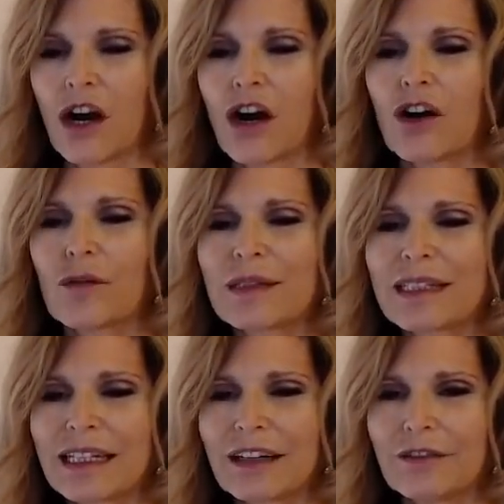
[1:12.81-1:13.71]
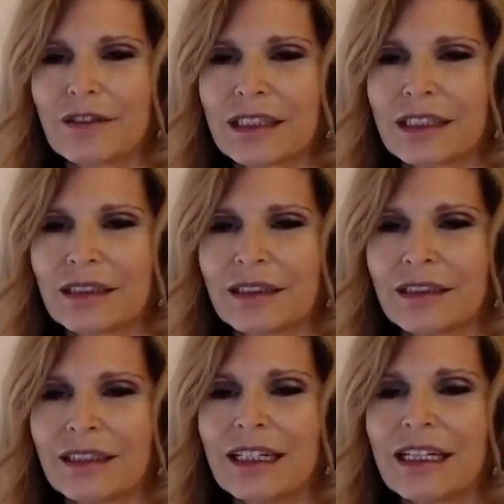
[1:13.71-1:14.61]
Observez
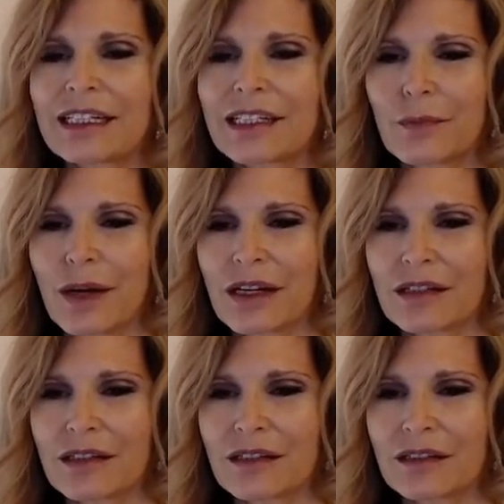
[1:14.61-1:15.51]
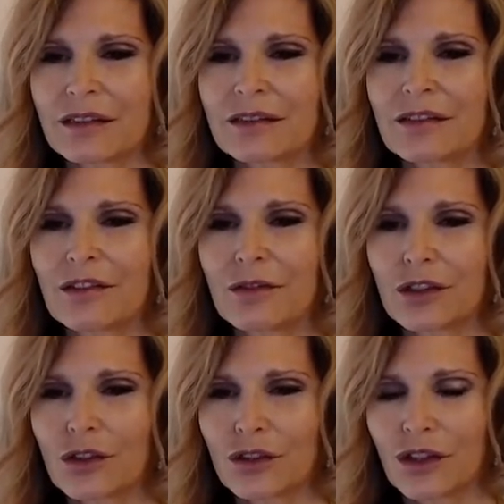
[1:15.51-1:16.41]
l'espace de
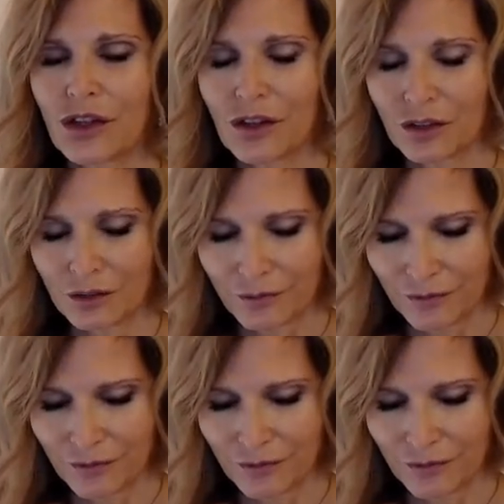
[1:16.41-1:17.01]
votre cœur.